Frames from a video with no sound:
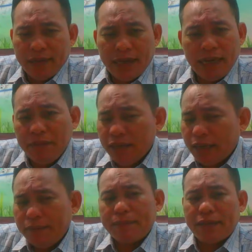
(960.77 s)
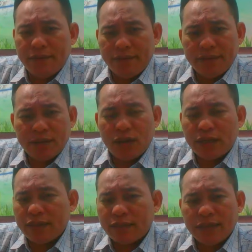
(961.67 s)
em lừa bịp thôi chứ
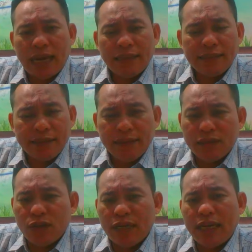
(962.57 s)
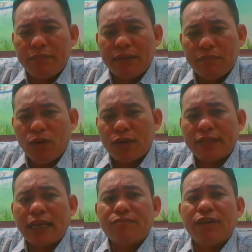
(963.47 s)
còn nó thật sự anh chưa nói em là một cái
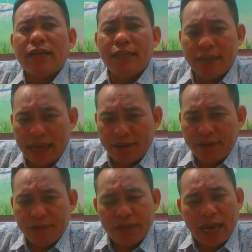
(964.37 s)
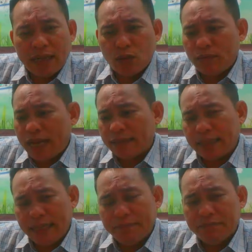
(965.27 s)
thành phần lừa đảo vì anh cũng đang
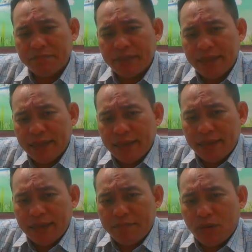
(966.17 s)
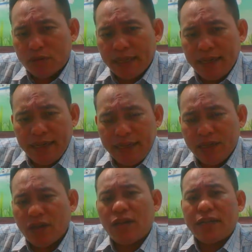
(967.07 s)
tìm ờ, một cái lý
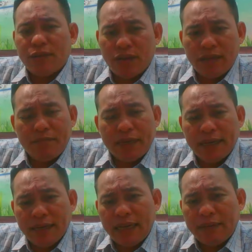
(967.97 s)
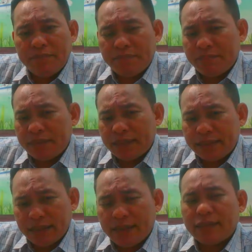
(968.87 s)
do nào đó mà để em
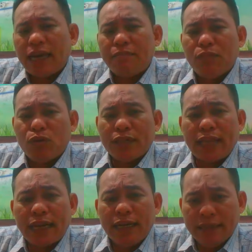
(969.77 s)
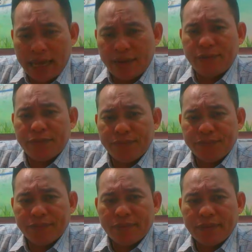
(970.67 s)
trở thành một cái thằng lừa đảo
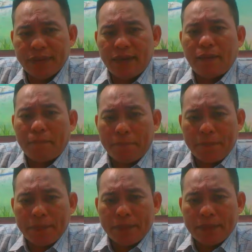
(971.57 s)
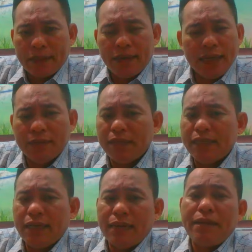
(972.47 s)
à, hiện bây
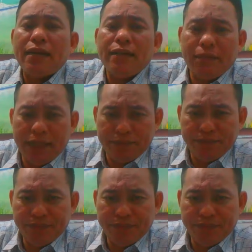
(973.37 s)
giờ em đang lừa bịp